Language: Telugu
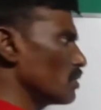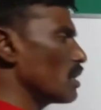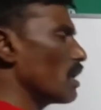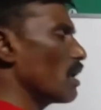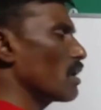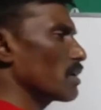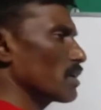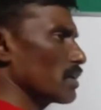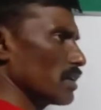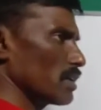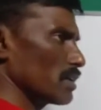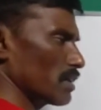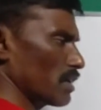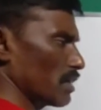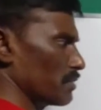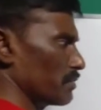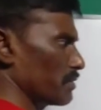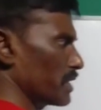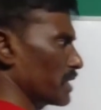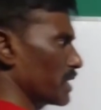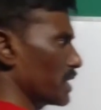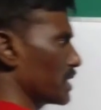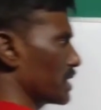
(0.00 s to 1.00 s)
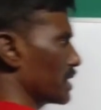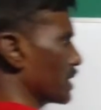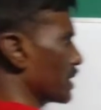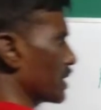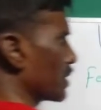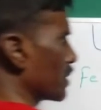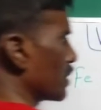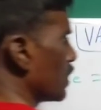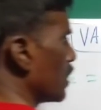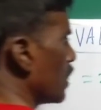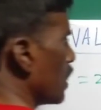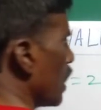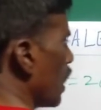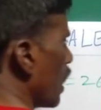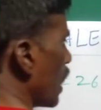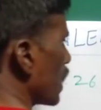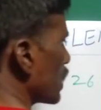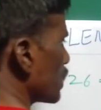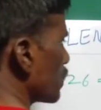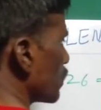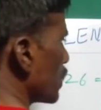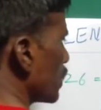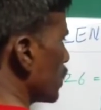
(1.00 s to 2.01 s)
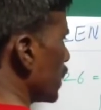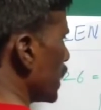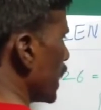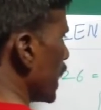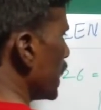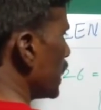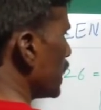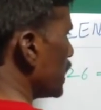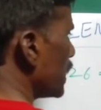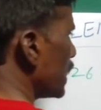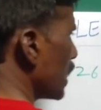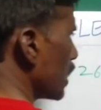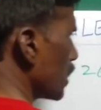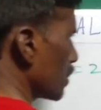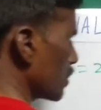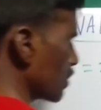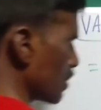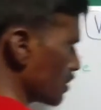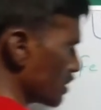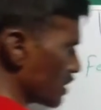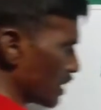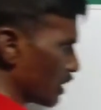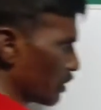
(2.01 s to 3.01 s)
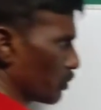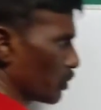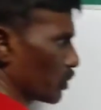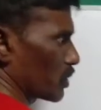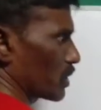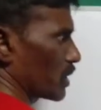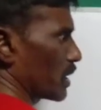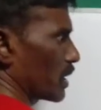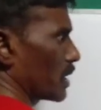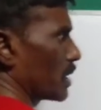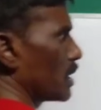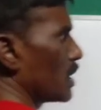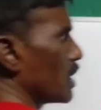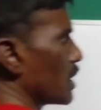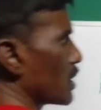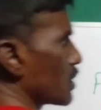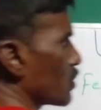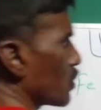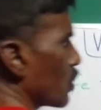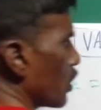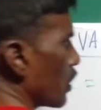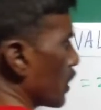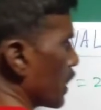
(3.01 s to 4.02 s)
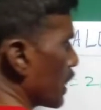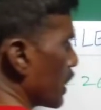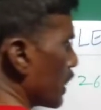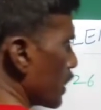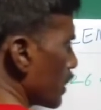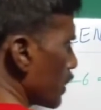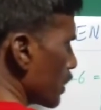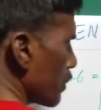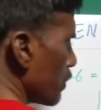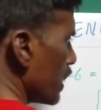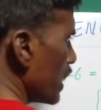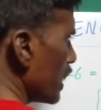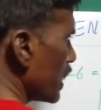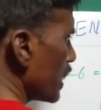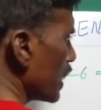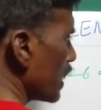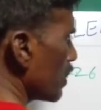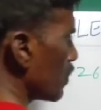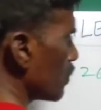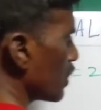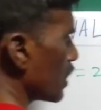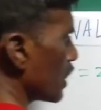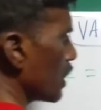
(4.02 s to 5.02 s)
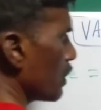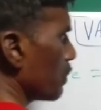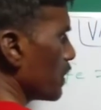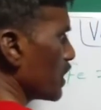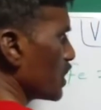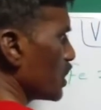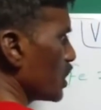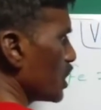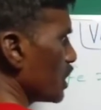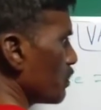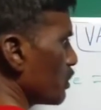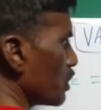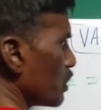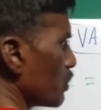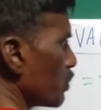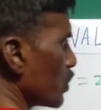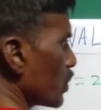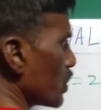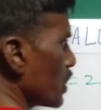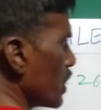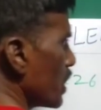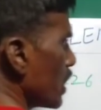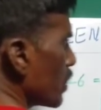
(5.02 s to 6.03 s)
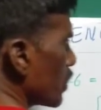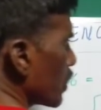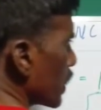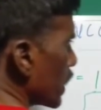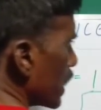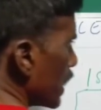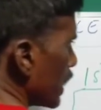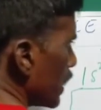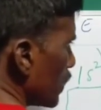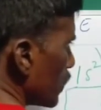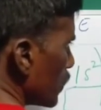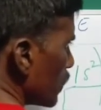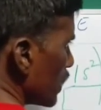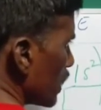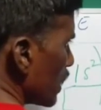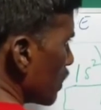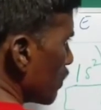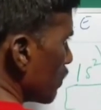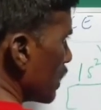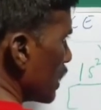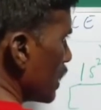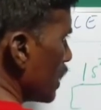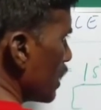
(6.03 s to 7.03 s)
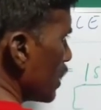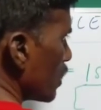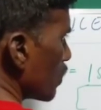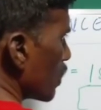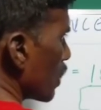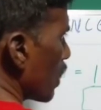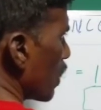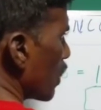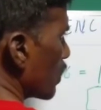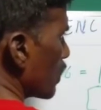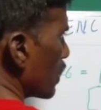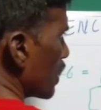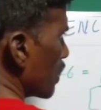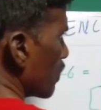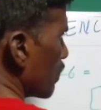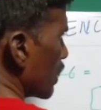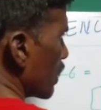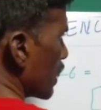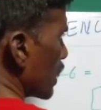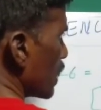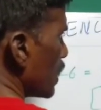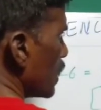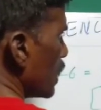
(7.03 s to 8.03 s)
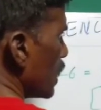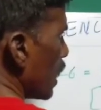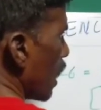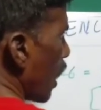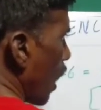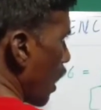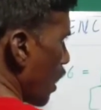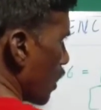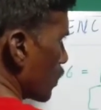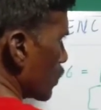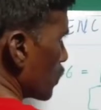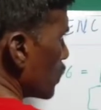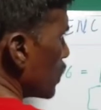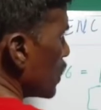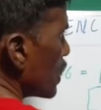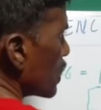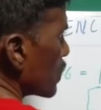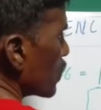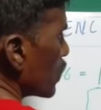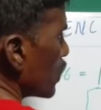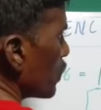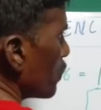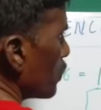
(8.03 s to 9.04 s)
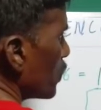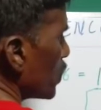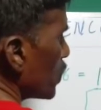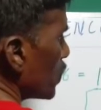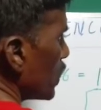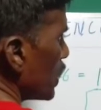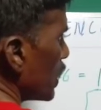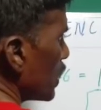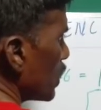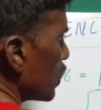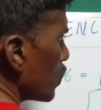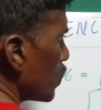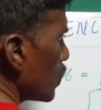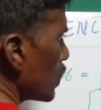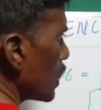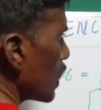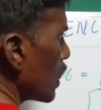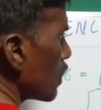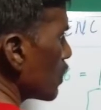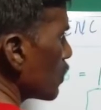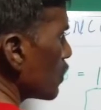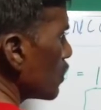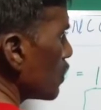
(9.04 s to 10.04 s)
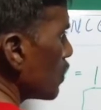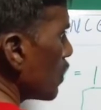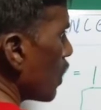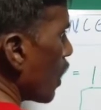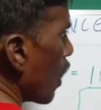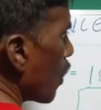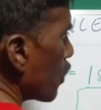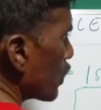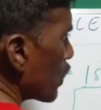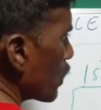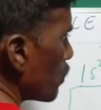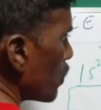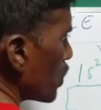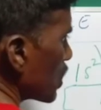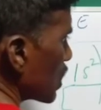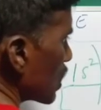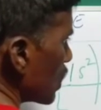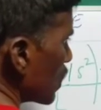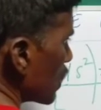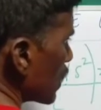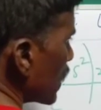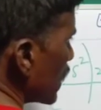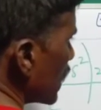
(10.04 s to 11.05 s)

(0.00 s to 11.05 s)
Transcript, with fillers: ఇది ఒక ఆర్గాన్ కాన్ఫిగరేషన్ అంతవరకు ఎయిటీన్ ఎలక్ట్రాన్స్ సరిపోతాయి సో ఇంకా రిమైనింగ్ ఎన్ని ఉన్నాయి పద్దెనిమిది పోతే ఇది ఒక రెండు ఇరవై ఇది ఒక ఆరు ఇరవై ఆరు సో ఇప్పుడు ఈ టోటల్ అవుటర్ మోస్ట్లో